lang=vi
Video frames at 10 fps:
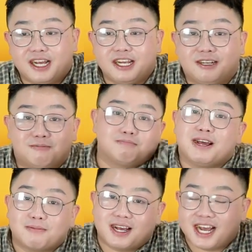ý,
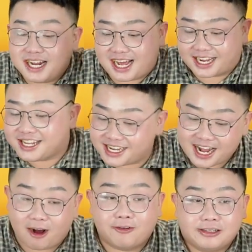biết mì ý là cái gì
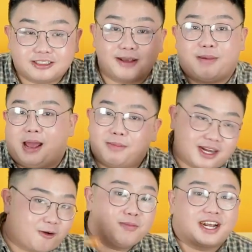đâu, cái mẹ mới
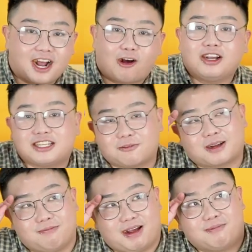nấu mì gói, xong
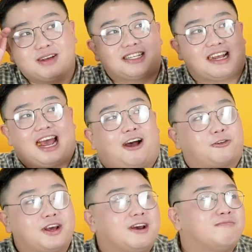cái mẹ mới
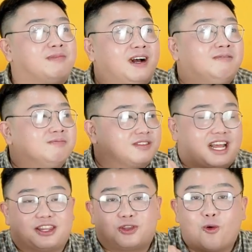xào thêm
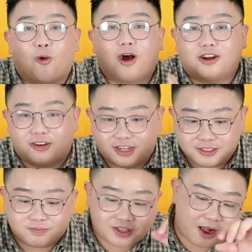cà chua rồi á,
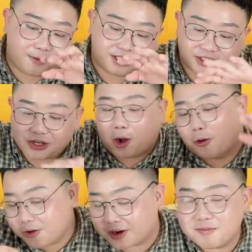cái mẹ
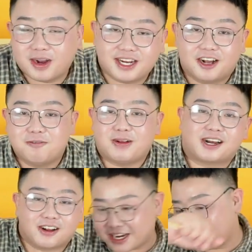đổ vô cái mì đó, mẹ
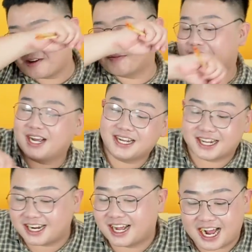nói đó là mì ý.
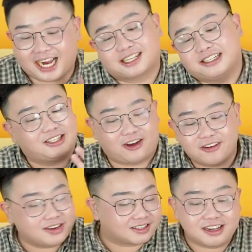Thế là ăn từ nhỏ
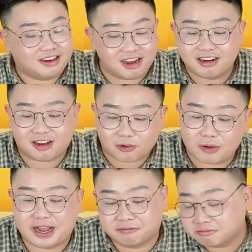riết tới lớn là
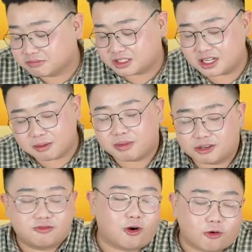quen, nên là
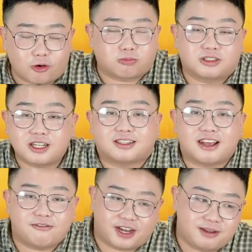mình vô cùng thích
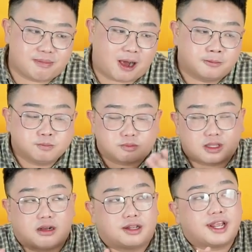cái vị mà
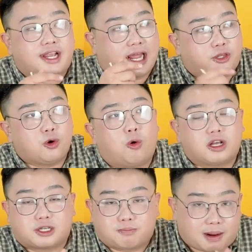từ cái cà
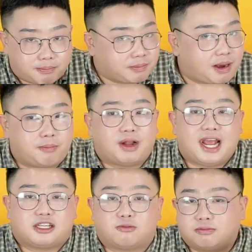chua xong bầm bầm bầm
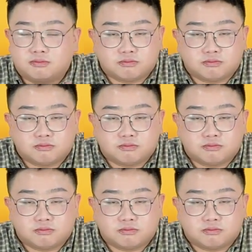ra, xong